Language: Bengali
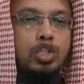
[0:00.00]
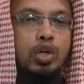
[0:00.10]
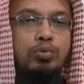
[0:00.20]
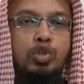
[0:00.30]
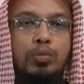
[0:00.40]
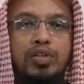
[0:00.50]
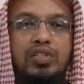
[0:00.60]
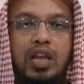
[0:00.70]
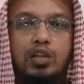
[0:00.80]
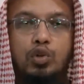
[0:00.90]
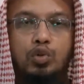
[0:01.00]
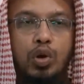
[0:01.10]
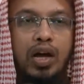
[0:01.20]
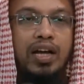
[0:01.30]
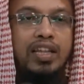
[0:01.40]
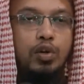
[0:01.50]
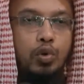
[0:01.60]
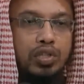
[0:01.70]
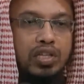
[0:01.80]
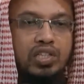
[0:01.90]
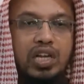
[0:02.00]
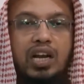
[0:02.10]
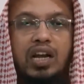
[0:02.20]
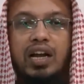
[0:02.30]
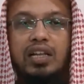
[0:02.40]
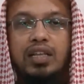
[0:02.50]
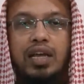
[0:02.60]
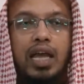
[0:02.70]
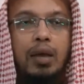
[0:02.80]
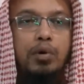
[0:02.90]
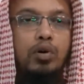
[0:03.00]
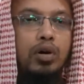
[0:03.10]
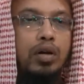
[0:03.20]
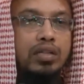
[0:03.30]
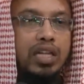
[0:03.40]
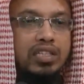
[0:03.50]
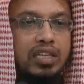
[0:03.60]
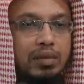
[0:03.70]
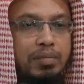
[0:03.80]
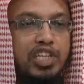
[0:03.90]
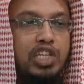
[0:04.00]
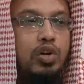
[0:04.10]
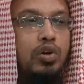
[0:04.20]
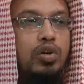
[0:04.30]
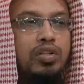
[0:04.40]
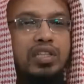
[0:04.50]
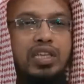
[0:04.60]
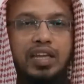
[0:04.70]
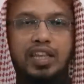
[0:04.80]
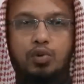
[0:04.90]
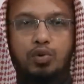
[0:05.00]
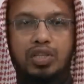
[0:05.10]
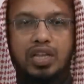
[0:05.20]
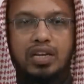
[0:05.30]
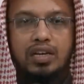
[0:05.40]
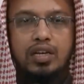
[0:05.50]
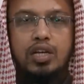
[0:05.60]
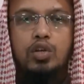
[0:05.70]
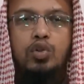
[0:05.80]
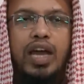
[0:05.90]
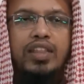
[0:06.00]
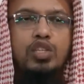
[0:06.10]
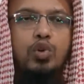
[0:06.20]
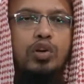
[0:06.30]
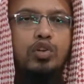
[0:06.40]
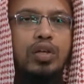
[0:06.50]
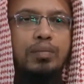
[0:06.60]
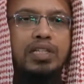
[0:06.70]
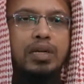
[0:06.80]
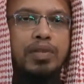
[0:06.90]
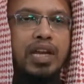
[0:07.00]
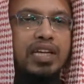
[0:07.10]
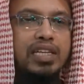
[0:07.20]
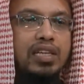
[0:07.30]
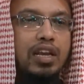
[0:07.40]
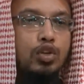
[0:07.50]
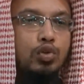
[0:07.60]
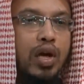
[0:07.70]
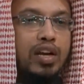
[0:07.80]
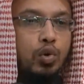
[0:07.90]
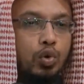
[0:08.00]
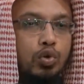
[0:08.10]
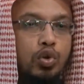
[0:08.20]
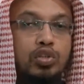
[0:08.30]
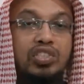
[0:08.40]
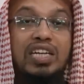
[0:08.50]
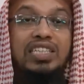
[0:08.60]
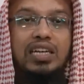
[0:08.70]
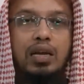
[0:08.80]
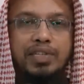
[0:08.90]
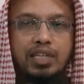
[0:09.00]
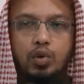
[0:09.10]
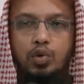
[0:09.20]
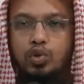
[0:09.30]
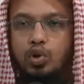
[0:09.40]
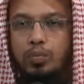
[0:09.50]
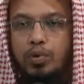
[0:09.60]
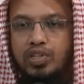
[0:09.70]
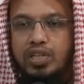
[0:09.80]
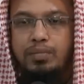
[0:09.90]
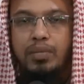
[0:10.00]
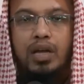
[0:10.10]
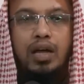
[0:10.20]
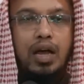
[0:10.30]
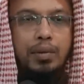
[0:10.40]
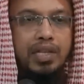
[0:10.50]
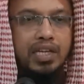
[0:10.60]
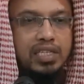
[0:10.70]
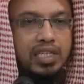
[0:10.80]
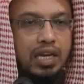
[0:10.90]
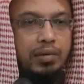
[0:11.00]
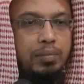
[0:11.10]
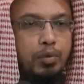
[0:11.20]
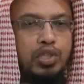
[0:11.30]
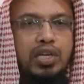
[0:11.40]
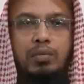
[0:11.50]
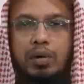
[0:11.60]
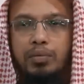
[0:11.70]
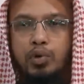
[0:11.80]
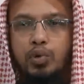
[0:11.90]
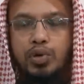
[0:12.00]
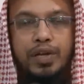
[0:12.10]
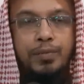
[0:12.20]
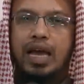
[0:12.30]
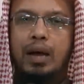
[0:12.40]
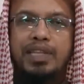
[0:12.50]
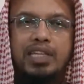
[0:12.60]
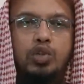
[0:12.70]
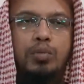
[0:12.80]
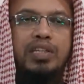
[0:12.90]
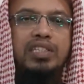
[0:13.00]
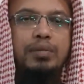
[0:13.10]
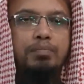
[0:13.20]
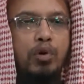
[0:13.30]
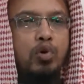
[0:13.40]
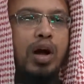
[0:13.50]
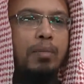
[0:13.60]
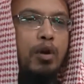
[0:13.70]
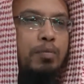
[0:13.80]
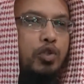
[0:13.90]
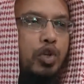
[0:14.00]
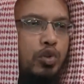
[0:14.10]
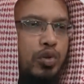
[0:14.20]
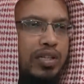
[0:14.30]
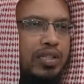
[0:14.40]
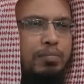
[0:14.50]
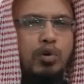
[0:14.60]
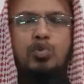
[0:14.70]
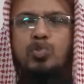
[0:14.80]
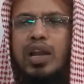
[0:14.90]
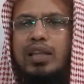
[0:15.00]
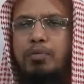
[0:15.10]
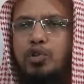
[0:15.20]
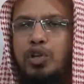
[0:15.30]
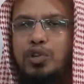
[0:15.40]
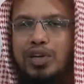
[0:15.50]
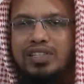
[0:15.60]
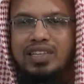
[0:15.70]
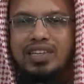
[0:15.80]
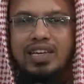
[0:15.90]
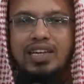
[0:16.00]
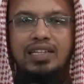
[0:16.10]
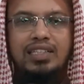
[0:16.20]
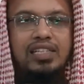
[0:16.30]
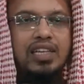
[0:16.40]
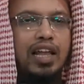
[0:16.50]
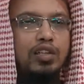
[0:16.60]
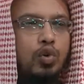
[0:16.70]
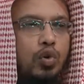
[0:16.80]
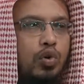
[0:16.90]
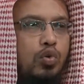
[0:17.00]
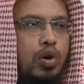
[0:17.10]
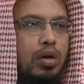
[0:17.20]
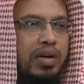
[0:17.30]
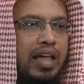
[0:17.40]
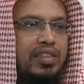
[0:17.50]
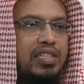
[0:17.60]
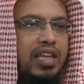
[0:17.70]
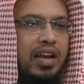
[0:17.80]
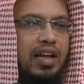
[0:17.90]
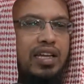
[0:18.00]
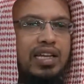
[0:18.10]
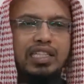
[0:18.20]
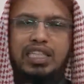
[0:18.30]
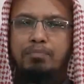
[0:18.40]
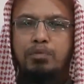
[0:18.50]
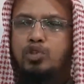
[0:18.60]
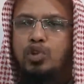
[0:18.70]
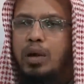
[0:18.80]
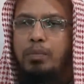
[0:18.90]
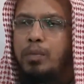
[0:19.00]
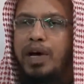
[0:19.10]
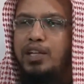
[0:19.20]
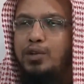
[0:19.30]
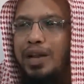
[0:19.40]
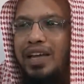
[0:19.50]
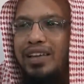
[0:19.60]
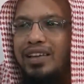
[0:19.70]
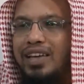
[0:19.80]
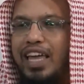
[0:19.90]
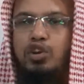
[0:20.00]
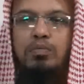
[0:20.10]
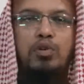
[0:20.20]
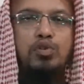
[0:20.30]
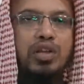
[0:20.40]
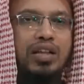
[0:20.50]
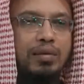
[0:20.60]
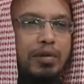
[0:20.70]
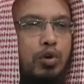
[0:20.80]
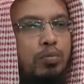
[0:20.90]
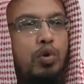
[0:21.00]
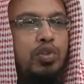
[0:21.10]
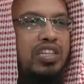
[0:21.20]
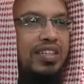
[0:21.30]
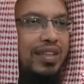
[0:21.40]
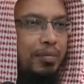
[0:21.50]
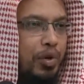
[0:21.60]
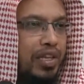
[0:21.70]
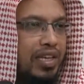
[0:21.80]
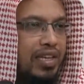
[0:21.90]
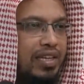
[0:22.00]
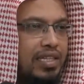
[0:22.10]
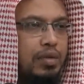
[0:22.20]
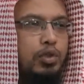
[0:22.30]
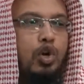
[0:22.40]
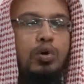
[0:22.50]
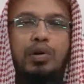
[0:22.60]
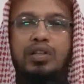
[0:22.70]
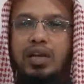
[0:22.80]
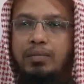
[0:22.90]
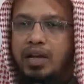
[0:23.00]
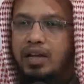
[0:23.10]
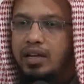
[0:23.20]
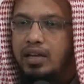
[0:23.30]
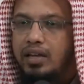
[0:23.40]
সবসময় দোহা আদায় করতেন চার রাকাত এবং তার চাইতে বেশিও তিনি আদায় করতেন তো এই হাদিসগুলোকে যদি আমরা সামনে রাখি দোহার গুরুত্ব চাষতের নামাজের গুরুত্ব অপরিসীম আমাদের কাছে একেবারে পরিষ্কারভাবে ফুটে ওঠে আমাদের সমাজে বহু আমল প্রচলিত আছে বহু সালাদ প্রচলিত আছে যে সালাদগুলো কোরআন এবং হাদিস দ্বারা সাব্যস্ত না প্রমাণিত না এরকম বহু সালাত আমরা খুব গুরুত্বের সাথে পড়ি যেমন সহবরাতে আমরা